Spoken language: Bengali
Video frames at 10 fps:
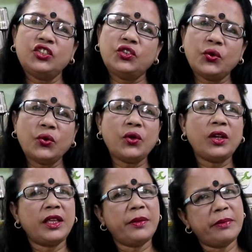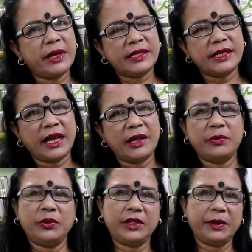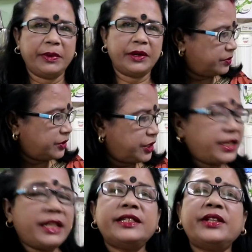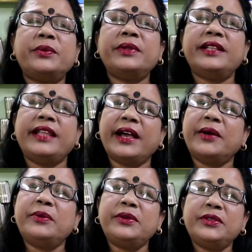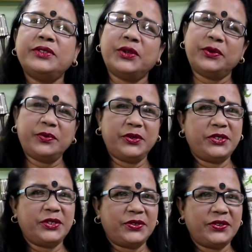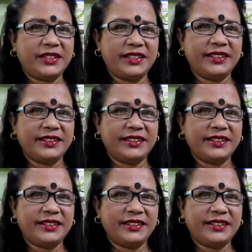ঝোল কিংবা ঝাল বলতে পারো সেটা আজকে তোমাদের দেখাবো চলো পরিচয় করে দিই